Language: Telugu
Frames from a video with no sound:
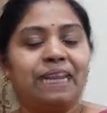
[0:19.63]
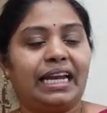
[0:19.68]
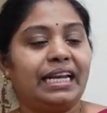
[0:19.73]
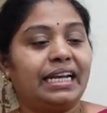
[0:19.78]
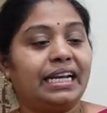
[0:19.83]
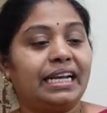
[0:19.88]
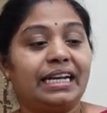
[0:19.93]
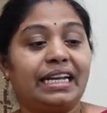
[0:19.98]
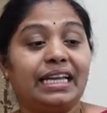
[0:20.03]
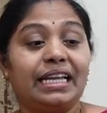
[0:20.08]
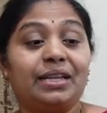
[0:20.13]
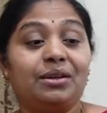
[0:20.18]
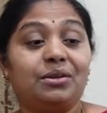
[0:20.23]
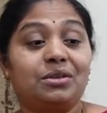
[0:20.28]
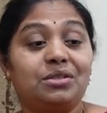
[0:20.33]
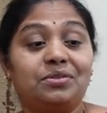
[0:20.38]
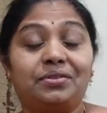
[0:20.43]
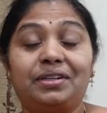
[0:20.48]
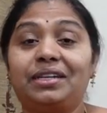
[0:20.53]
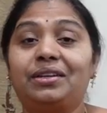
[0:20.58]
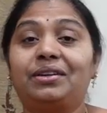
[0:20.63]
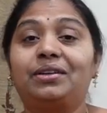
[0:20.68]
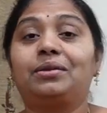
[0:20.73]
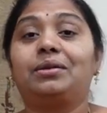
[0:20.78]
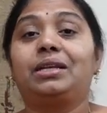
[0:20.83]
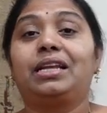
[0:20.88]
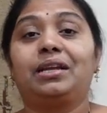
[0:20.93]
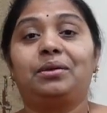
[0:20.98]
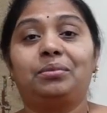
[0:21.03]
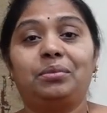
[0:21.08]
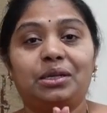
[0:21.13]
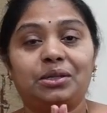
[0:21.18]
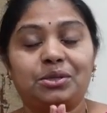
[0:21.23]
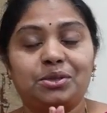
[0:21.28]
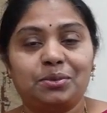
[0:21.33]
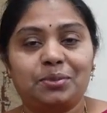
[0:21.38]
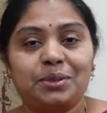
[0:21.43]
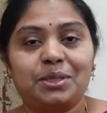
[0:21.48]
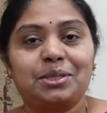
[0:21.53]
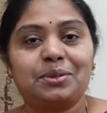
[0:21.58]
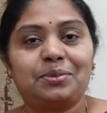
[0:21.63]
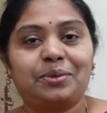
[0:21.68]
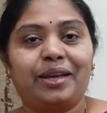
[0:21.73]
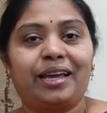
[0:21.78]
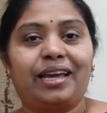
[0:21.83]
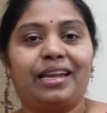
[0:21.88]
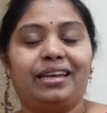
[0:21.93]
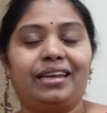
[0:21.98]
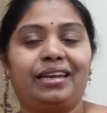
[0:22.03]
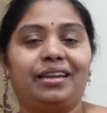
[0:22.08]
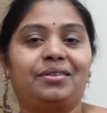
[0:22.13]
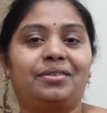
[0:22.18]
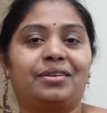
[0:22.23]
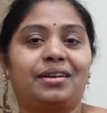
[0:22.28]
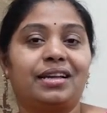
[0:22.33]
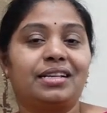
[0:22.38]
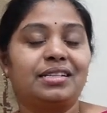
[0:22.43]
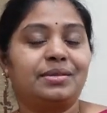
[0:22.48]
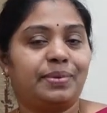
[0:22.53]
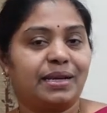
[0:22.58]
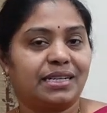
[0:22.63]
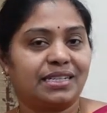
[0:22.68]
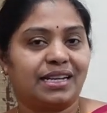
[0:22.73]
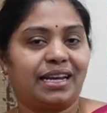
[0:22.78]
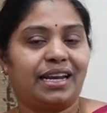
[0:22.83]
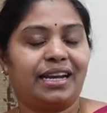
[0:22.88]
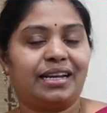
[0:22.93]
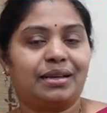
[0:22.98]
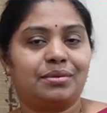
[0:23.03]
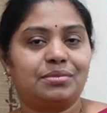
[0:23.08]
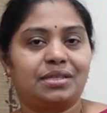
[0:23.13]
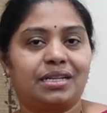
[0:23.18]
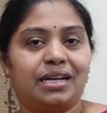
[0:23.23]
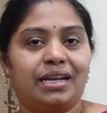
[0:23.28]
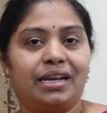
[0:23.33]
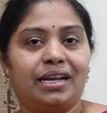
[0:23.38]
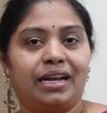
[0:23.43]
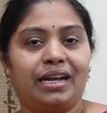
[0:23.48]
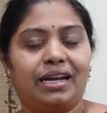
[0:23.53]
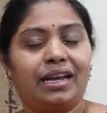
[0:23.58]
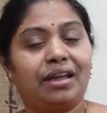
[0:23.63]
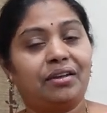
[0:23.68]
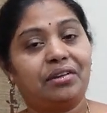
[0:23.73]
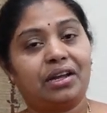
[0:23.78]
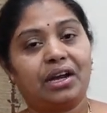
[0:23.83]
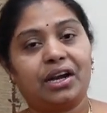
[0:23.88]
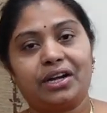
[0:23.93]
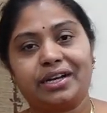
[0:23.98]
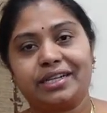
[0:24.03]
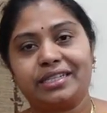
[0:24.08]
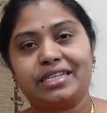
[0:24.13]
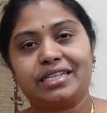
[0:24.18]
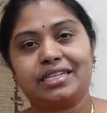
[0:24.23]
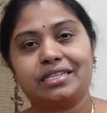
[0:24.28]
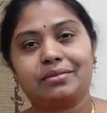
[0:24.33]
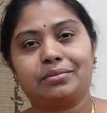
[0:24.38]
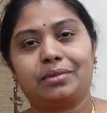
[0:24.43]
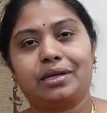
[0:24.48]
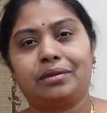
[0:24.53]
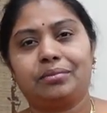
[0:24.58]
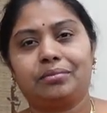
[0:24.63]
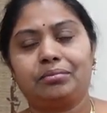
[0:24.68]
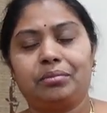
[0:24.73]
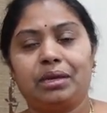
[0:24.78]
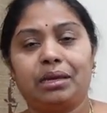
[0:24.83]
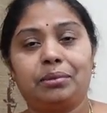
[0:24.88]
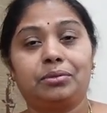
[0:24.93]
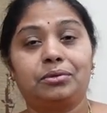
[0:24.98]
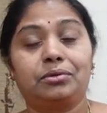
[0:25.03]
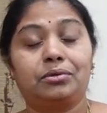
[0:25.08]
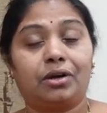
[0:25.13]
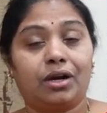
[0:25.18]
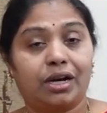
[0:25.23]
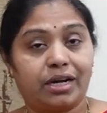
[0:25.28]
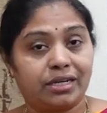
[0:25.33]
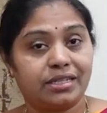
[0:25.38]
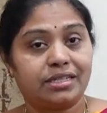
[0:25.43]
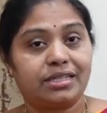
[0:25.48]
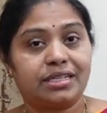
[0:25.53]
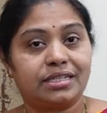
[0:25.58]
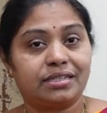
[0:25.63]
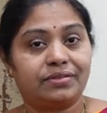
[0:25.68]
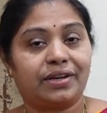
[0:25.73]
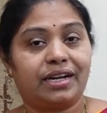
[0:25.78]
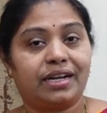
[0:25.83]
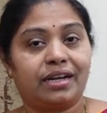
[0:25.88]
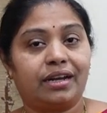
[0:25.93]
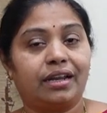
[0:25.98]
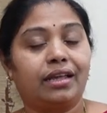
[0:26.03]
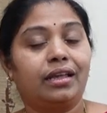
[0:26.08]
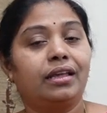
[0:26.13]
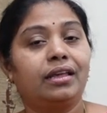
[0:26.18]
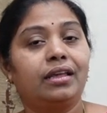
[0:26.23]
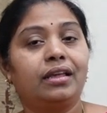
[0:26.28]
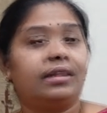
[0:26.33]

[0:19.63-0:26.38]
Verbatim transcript: ఏంటంటే ఈరోజు వీడియోలో నేను మీకు చూపించబోయే అన్నీ కూడా స్పెషల్ ఐటమ్స్ అండి అంటే అవి ఆర్డర్ చేసి మనం మేము ఆర్డర్ చేసి వాటిని